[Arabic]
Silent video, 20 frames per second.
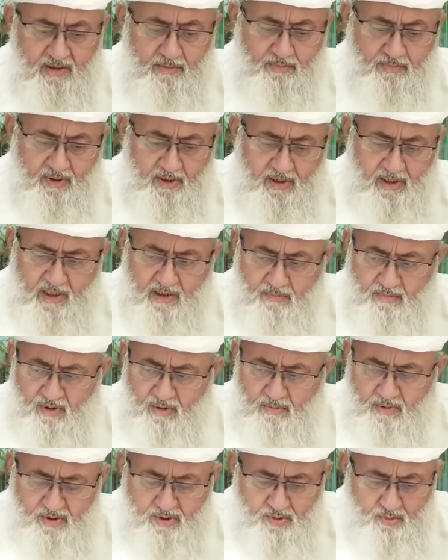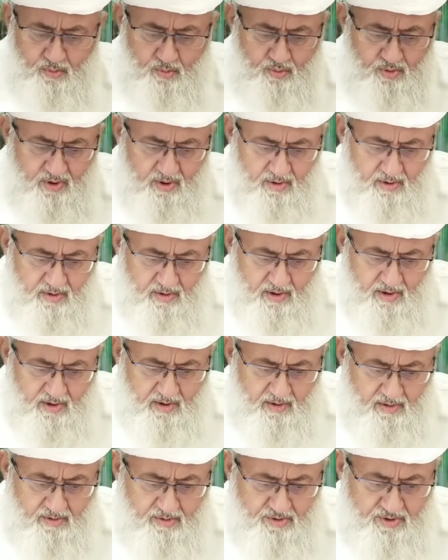وعن عبد الله بن
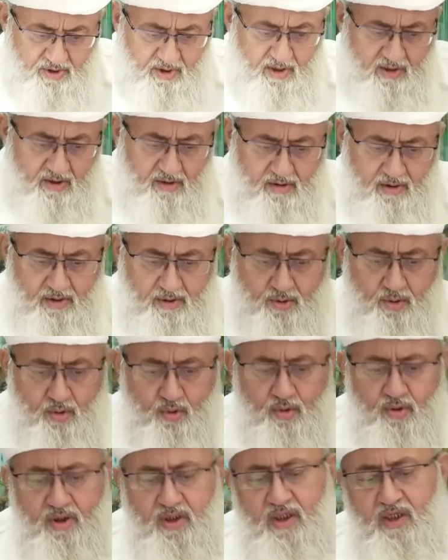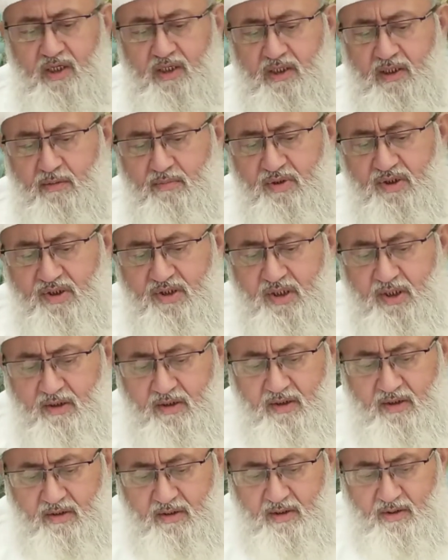مسعود قال جاء رجل إلى
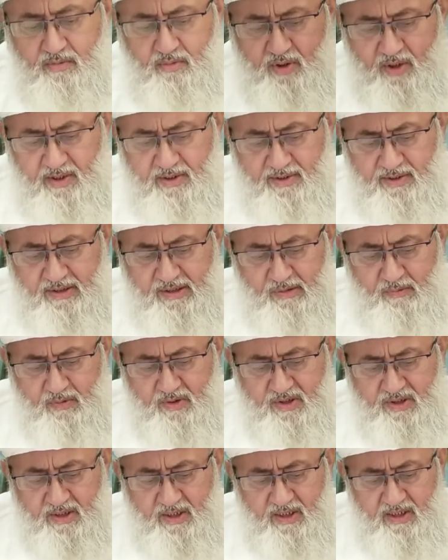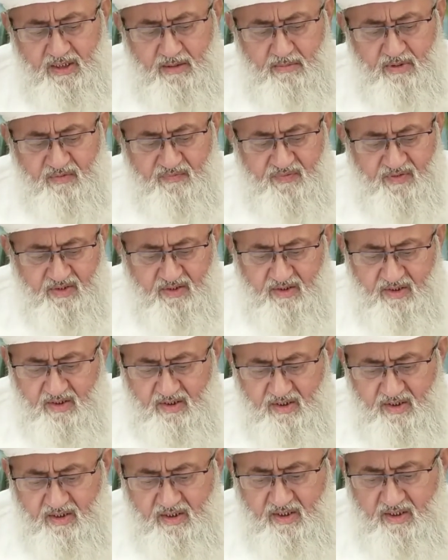النبي صلى الله عليه وسلم
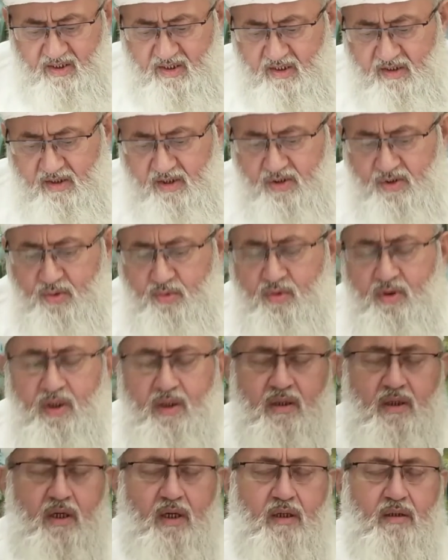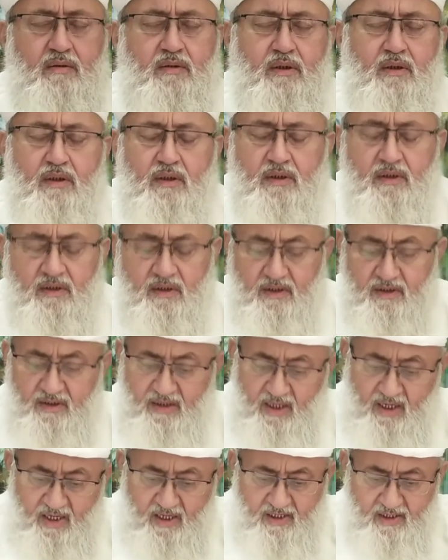فقال يا رسول الله
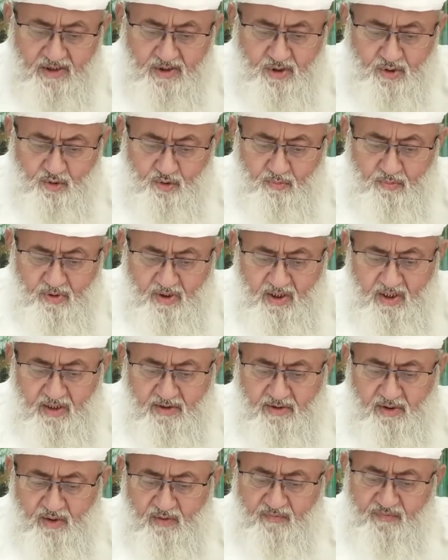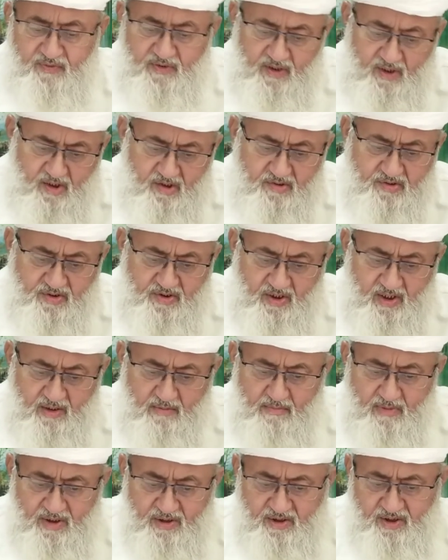إني عالجت امرأة في
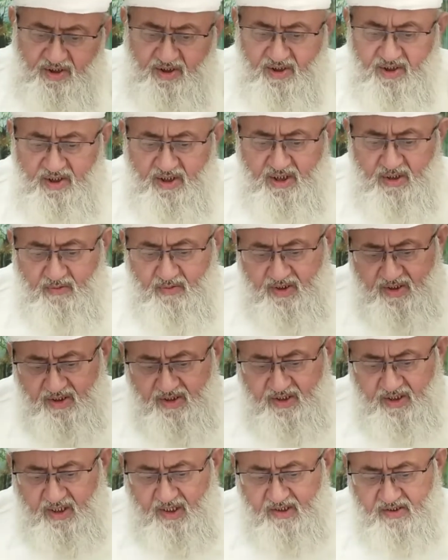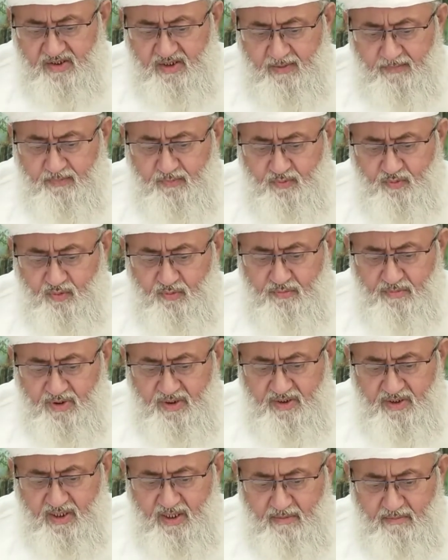أقصى المدينة وإني
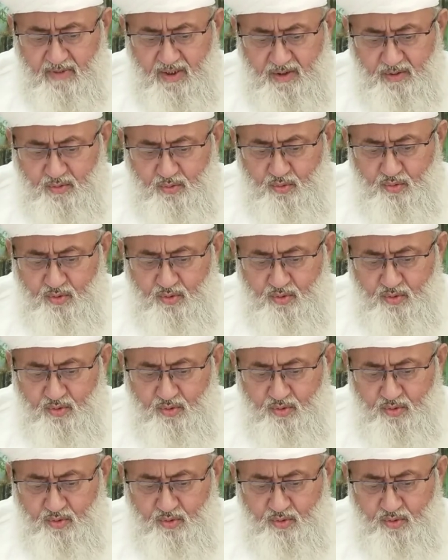أصبت منها